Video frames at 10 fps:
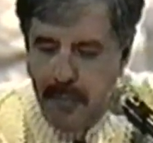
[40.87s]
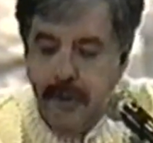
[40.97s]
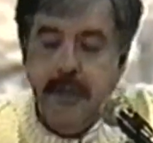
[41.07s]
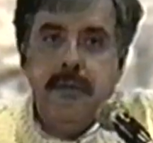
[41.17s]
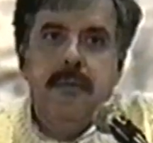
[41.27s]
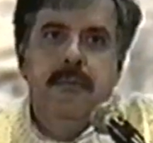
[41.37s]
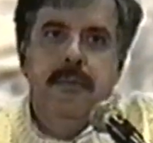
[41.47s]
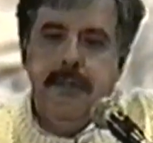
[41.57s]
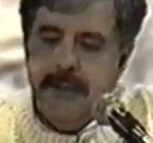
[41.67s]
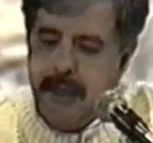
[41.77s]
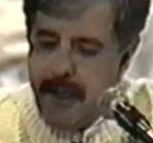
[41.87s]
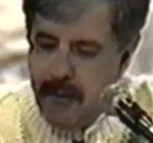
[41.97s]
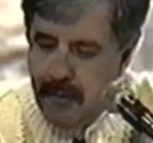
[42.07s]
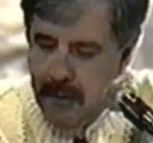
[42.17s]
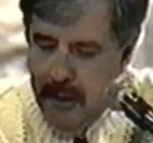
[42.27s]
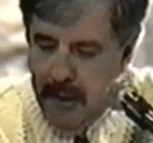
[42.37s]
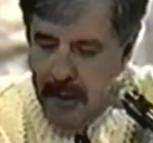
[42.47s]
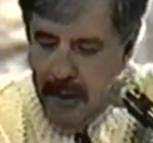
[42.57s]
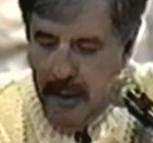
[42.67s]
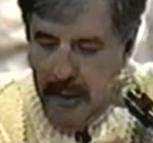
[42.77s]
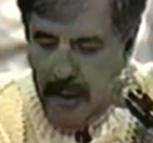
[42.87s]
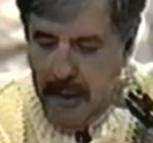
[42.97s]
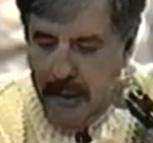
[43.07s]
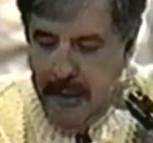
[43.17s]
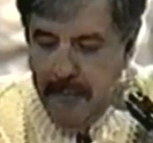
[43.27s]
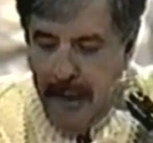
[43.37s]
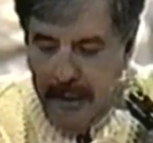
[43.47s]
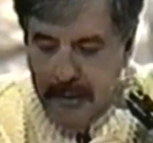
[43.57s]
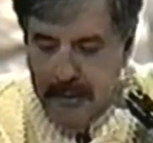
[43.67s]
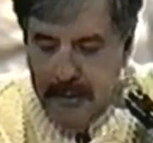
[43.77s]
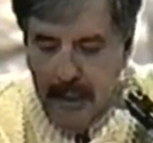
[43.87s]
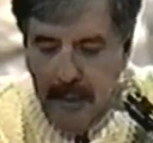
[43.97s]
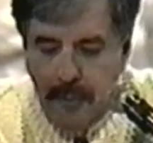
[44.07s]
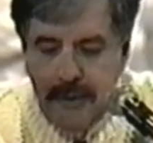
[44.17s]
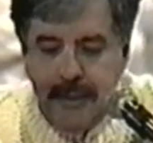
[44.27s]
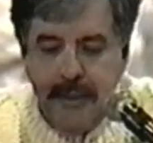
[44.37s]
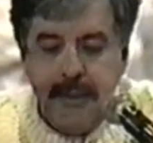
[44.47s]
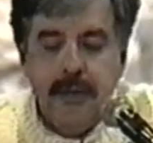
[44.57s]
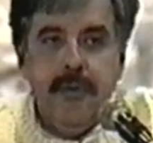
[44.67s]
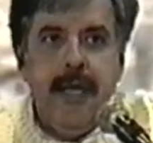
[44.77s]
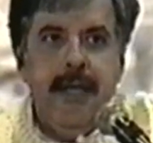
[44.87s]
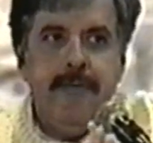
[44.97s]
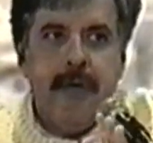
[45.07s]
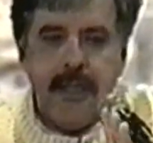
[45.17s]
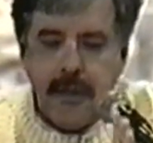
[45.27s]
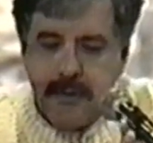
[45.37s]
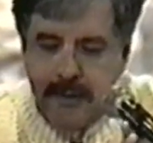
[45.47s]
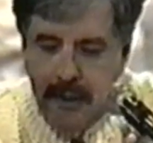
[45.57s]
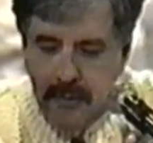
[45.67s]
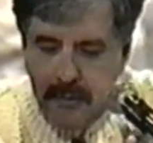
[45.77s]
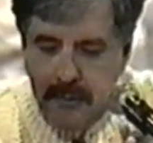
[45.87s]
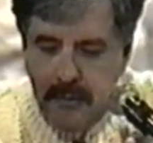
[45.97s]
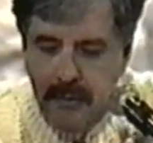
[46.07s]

Por isso, dizia eu, que Marx, após ter sido elevado aos céus,